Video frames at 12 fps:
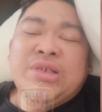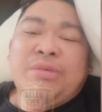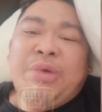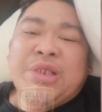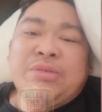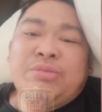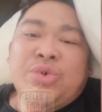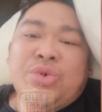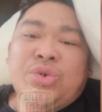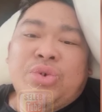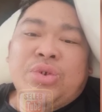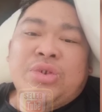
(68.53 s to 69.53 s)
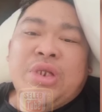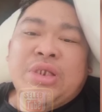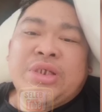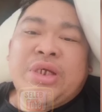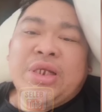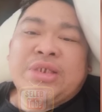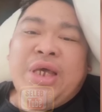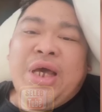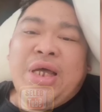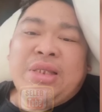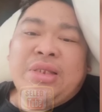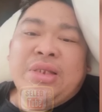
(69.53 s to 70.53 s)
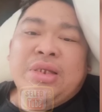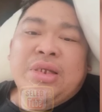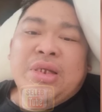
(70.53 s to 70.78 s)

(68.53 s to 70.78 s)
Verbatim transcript: cepat sembuh dan segera sehat.